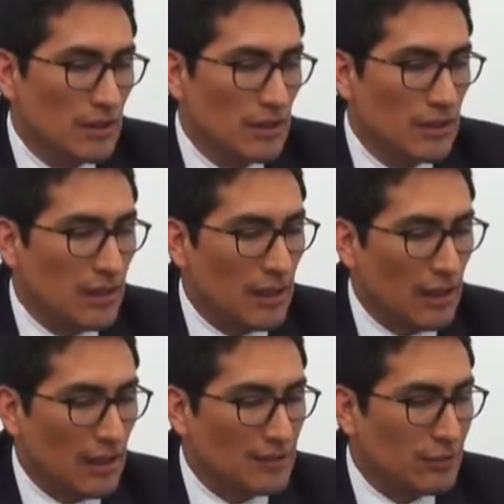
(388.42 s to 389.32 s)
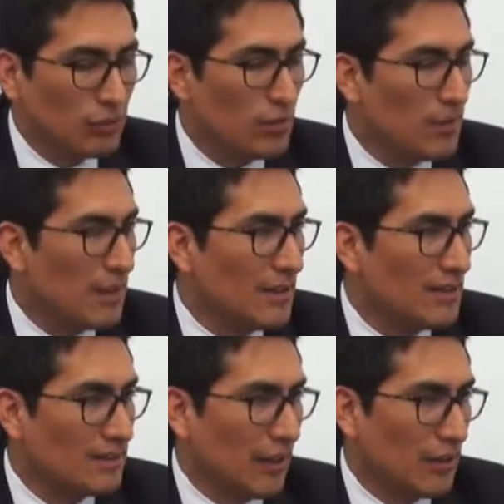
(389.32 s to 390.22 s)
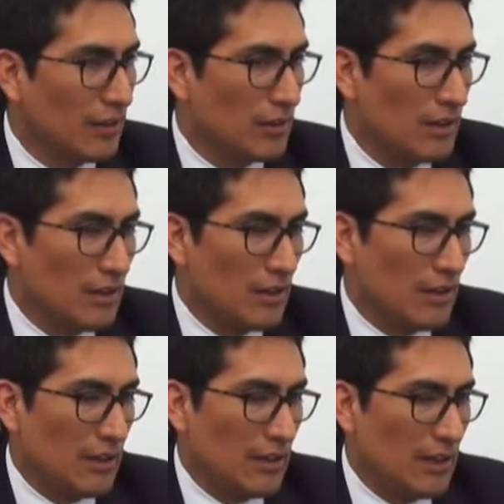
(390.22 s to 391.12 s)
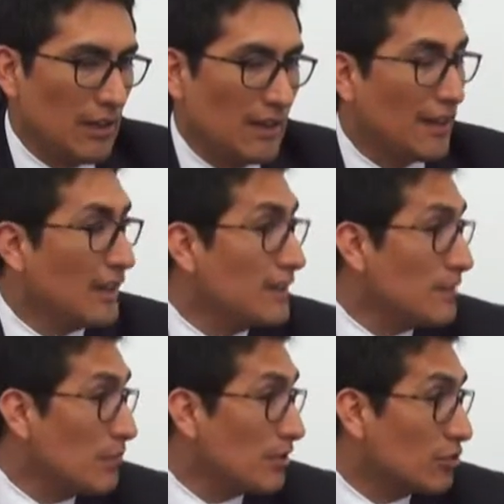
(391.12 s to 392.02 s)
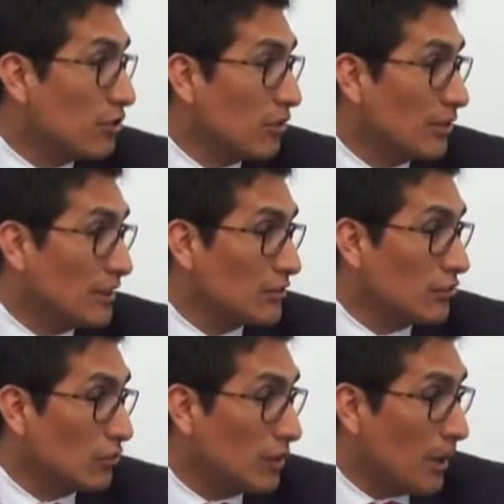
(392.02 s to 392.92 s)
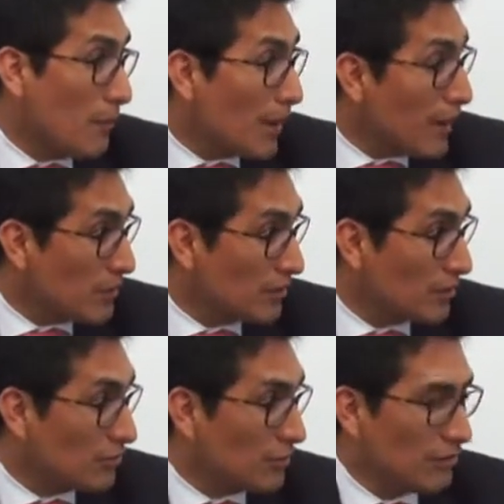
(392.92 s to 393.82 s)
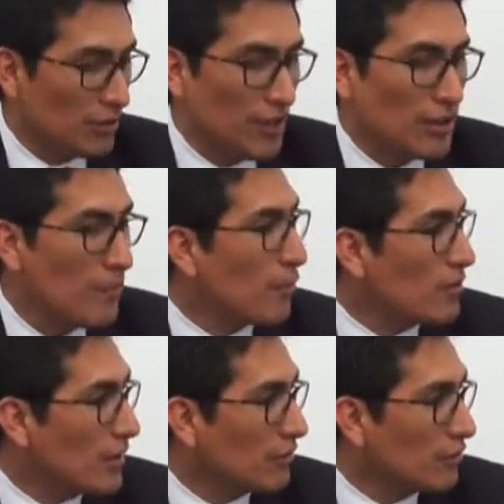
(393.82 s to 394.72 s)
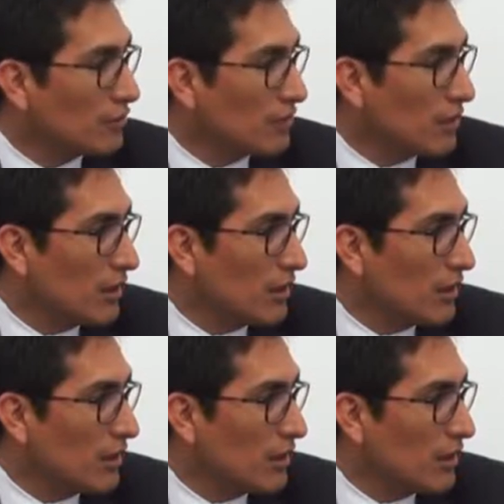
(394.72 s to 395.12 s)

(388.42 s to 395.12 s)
Y en el segundo nivel están eh, las grandes inversiones, la mala administración de los grandes proyectos,